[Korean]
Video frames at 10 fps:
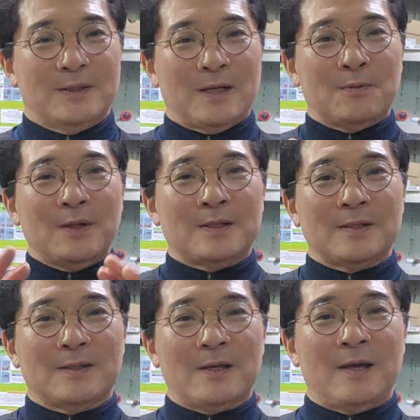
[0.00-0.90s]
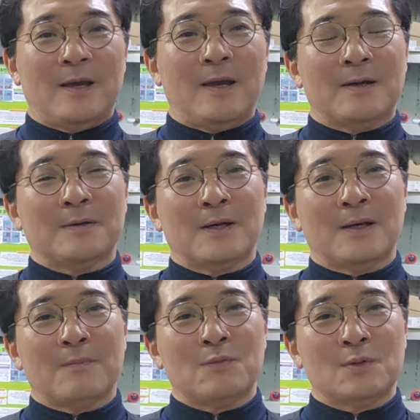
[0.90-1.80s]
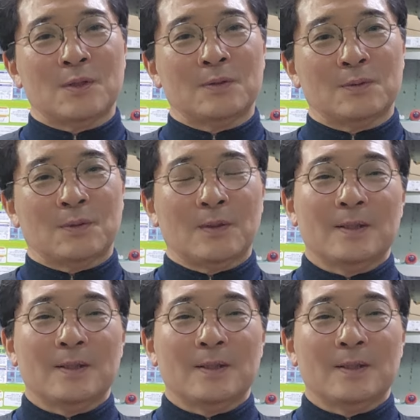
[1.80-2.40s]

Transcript: 자루에서 깨끗하게 물 청소,